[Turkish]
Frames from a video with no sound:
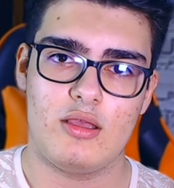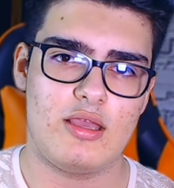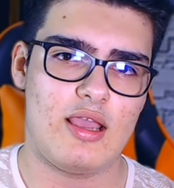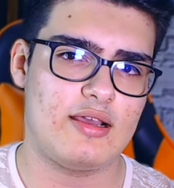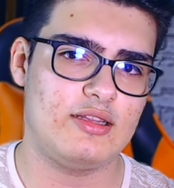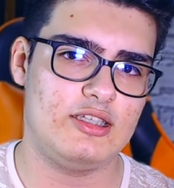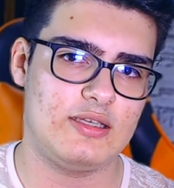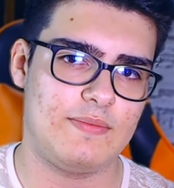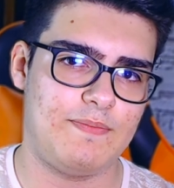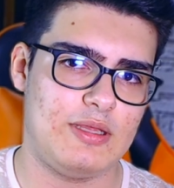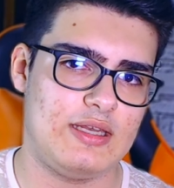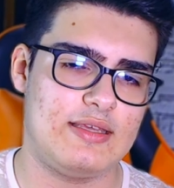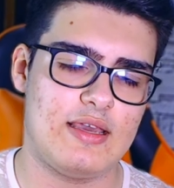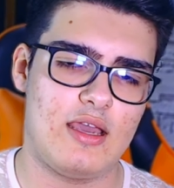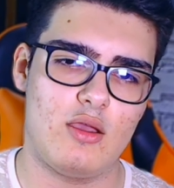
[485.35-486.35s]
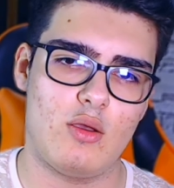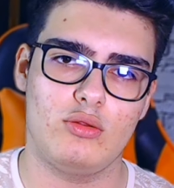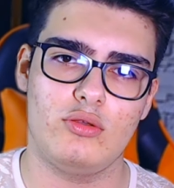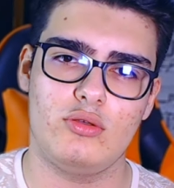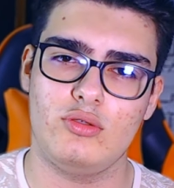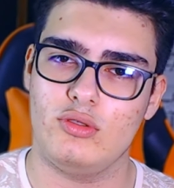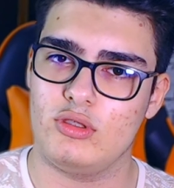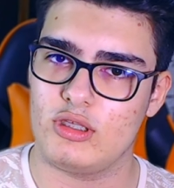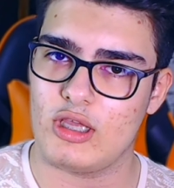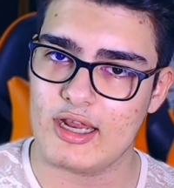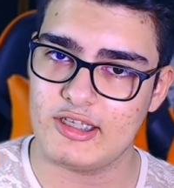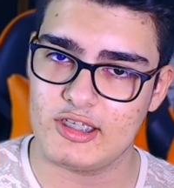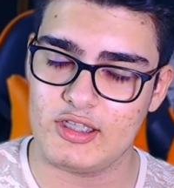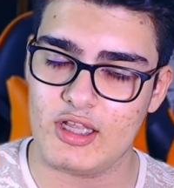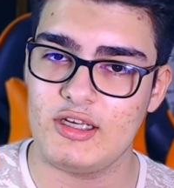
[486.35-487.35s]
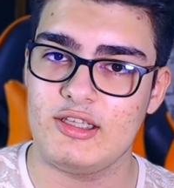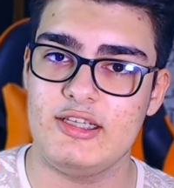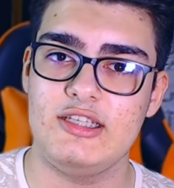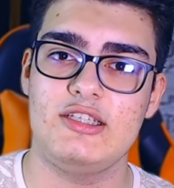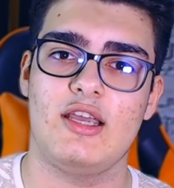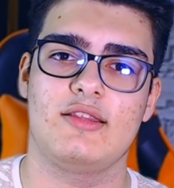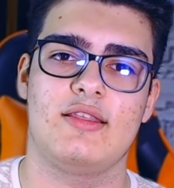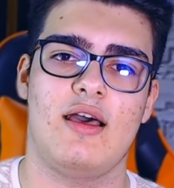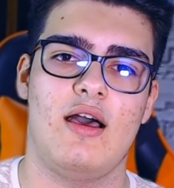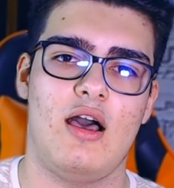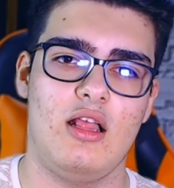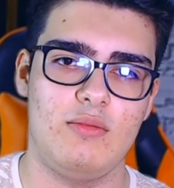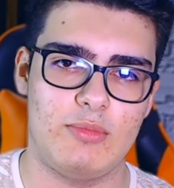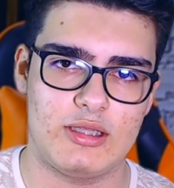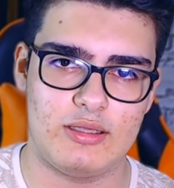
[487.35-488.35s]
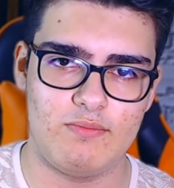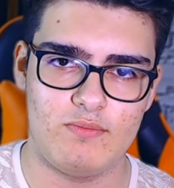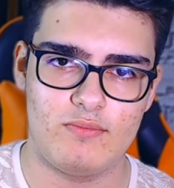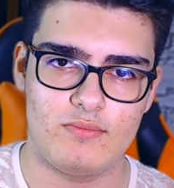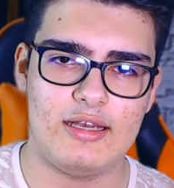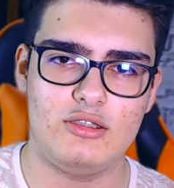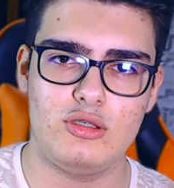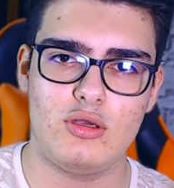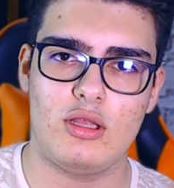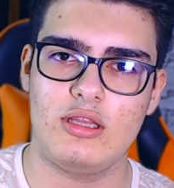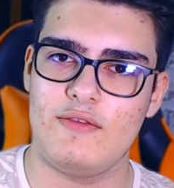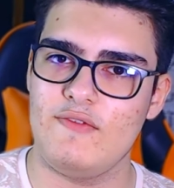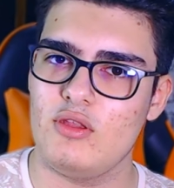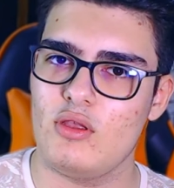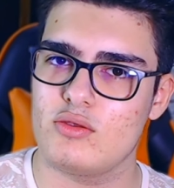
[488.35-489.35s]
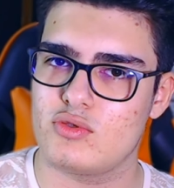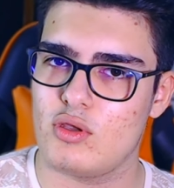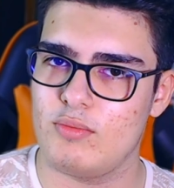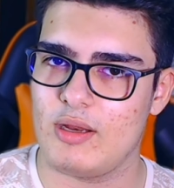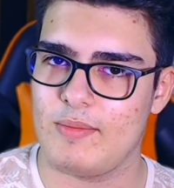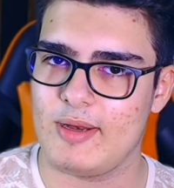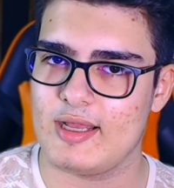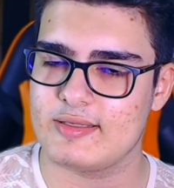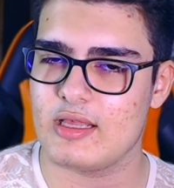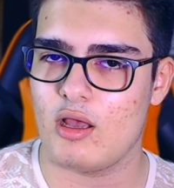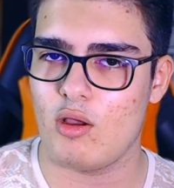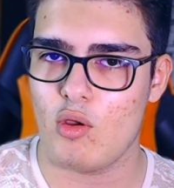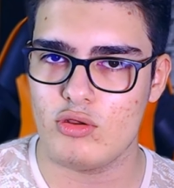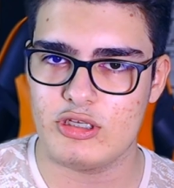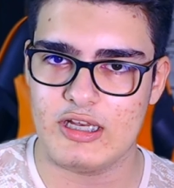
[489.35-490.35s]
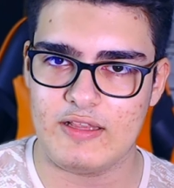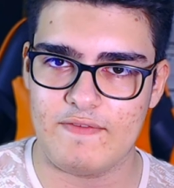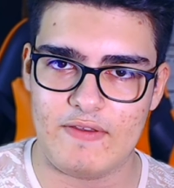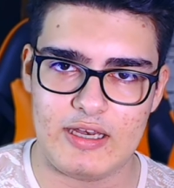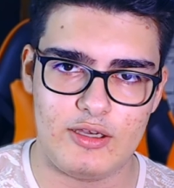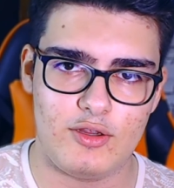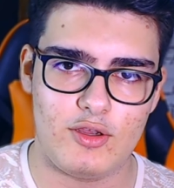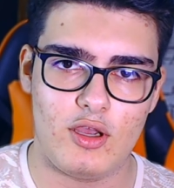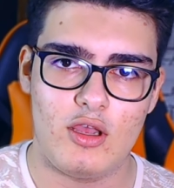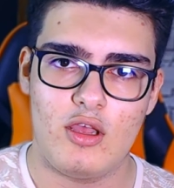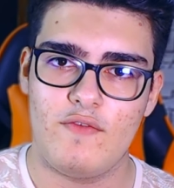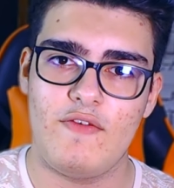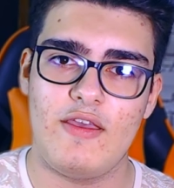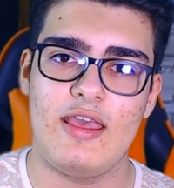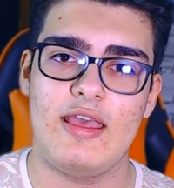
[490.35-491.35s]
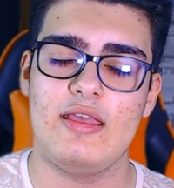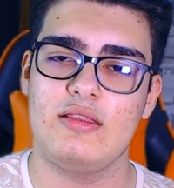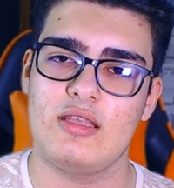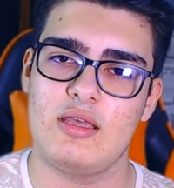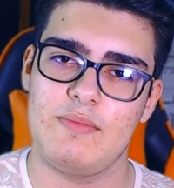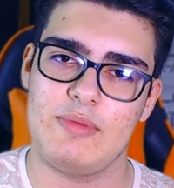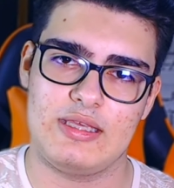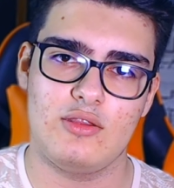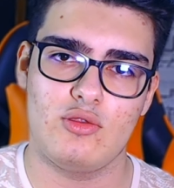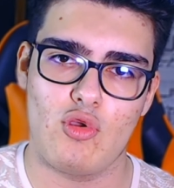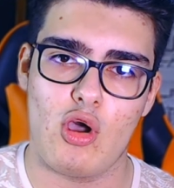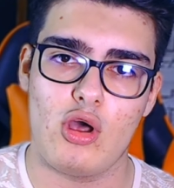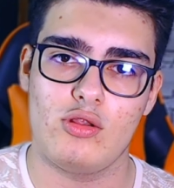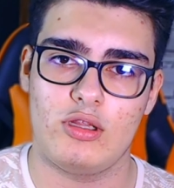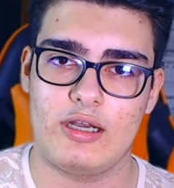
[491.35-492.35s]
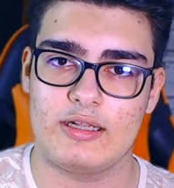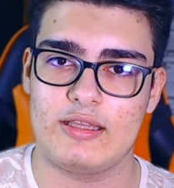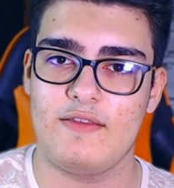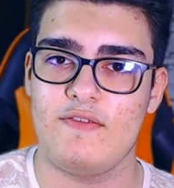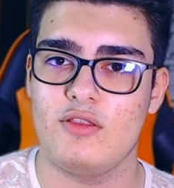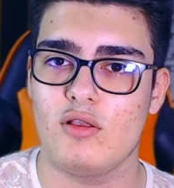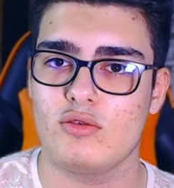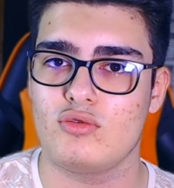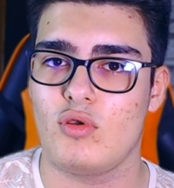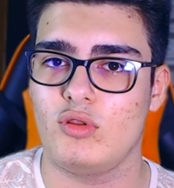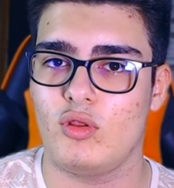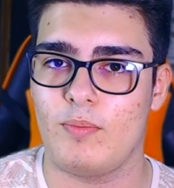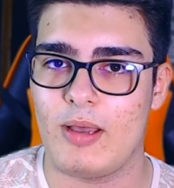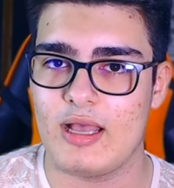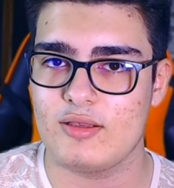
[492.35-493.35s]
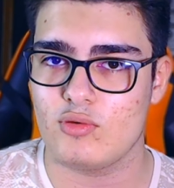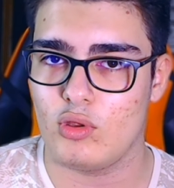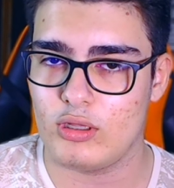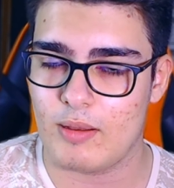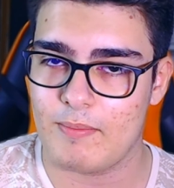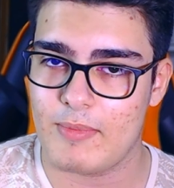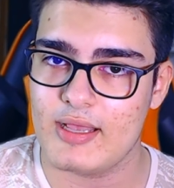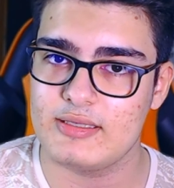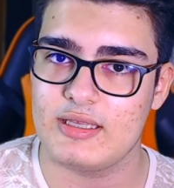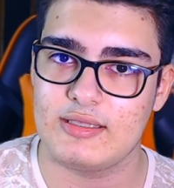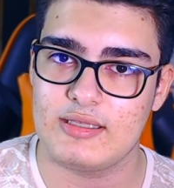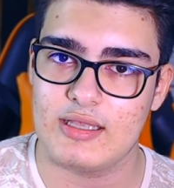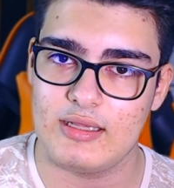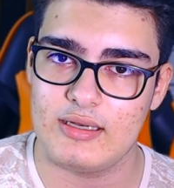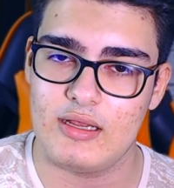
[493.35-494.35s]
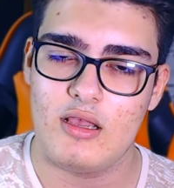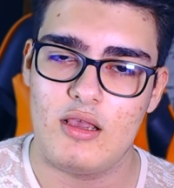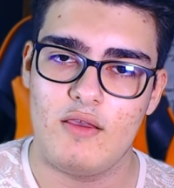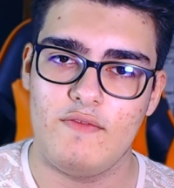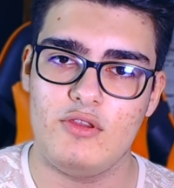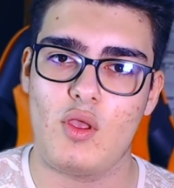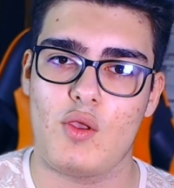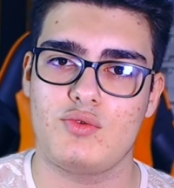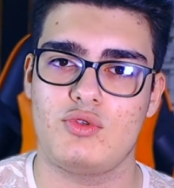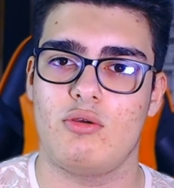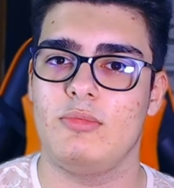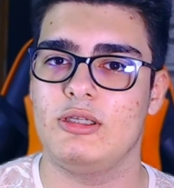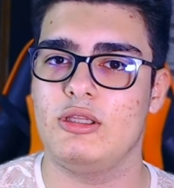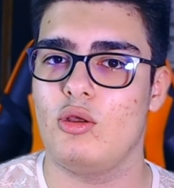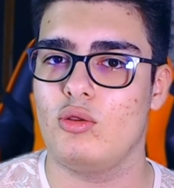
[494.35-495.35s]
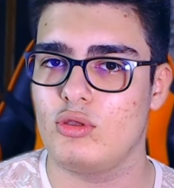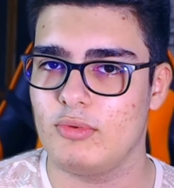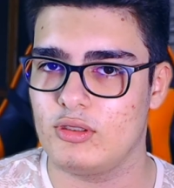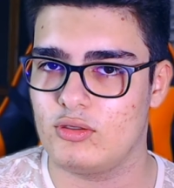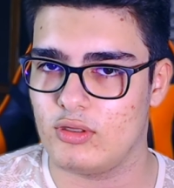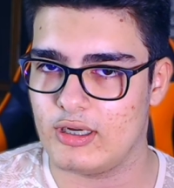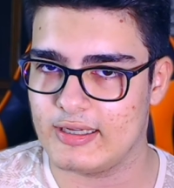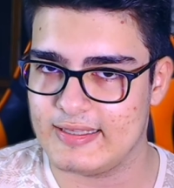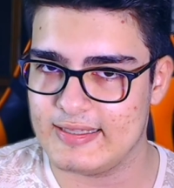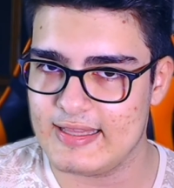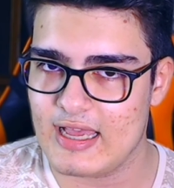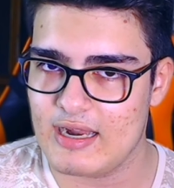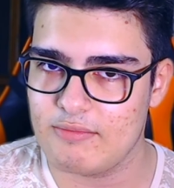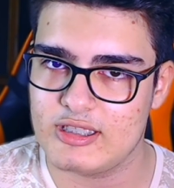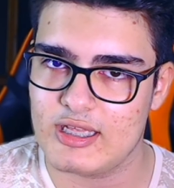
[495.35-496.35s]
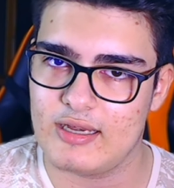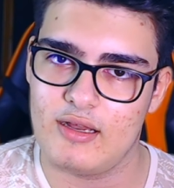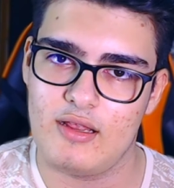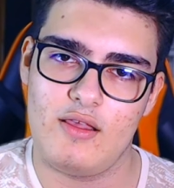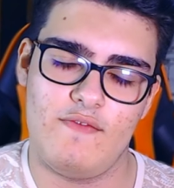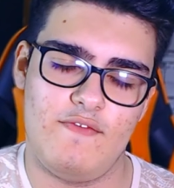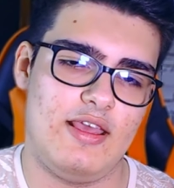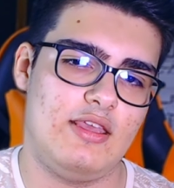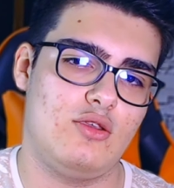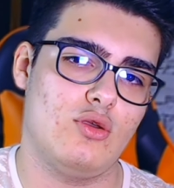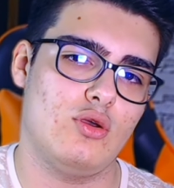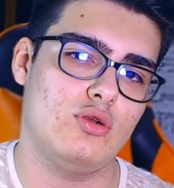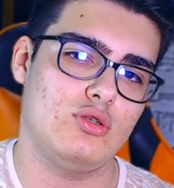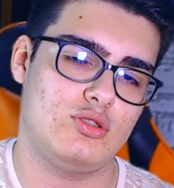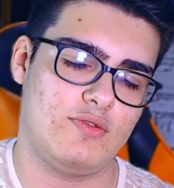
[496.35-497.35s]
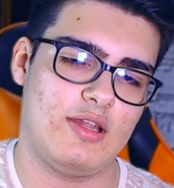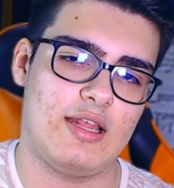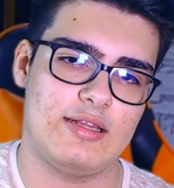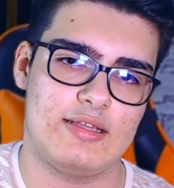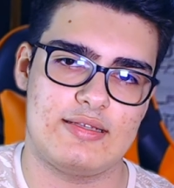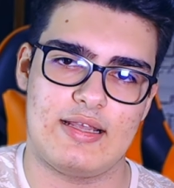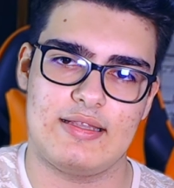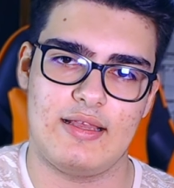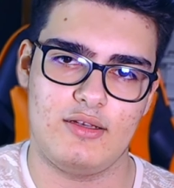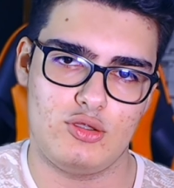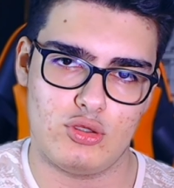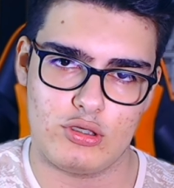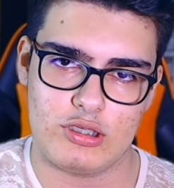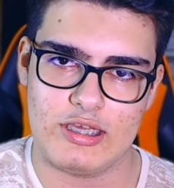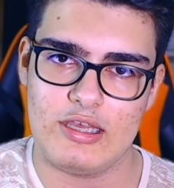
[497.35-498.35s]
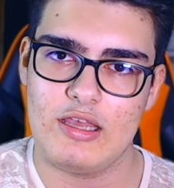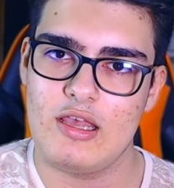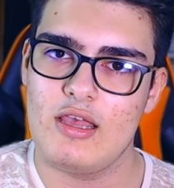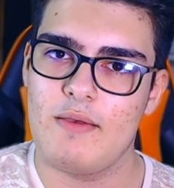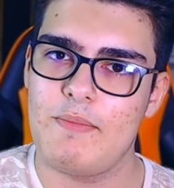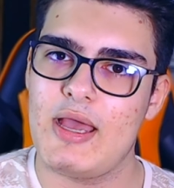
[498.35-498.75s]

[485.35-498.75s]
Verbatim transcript: Yaklaşık 1-2 ay oldu. Gerçekten hiç hata almadım. Yani şu anda Windows 11'e biraz daha öncelik veriliyor ve tabii ki doğal olarak da Windows 10'da bazı, olan bazı hataları Windows 11'de otomatik olarak gidermişler ve görünüş falan da zaten çok iyi.